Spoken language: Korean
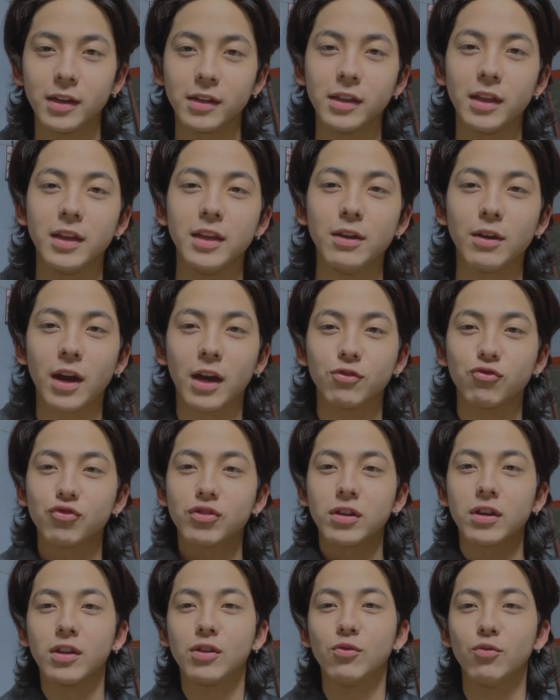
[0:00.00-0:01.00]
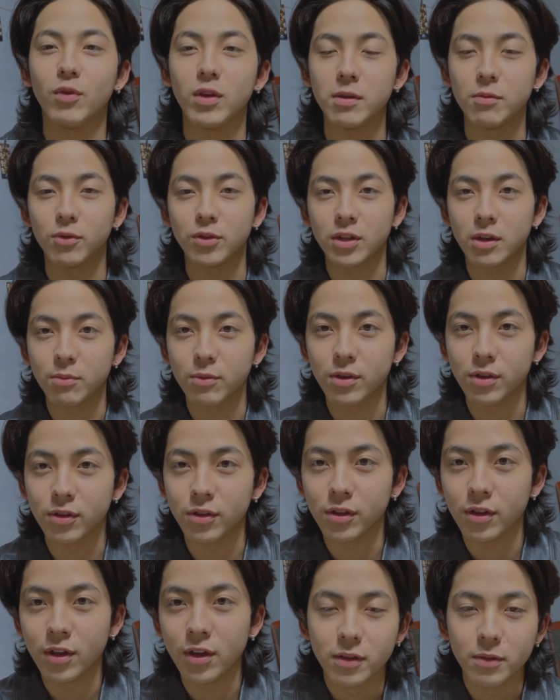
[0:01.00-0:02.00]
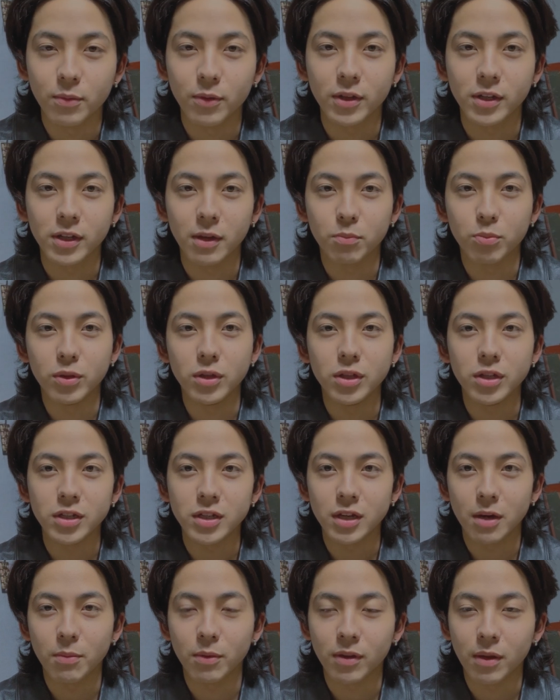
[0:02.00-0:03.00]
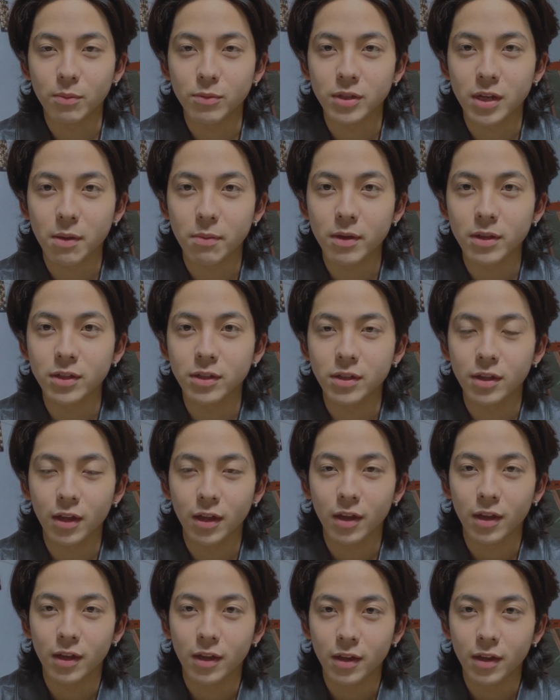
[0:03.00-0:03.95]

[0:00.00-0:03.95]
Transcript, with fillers: 근데 이 가죽 자켓은 왜 입었냐면 이번에 그냥 빈티지 샵에서 한번 사봤는데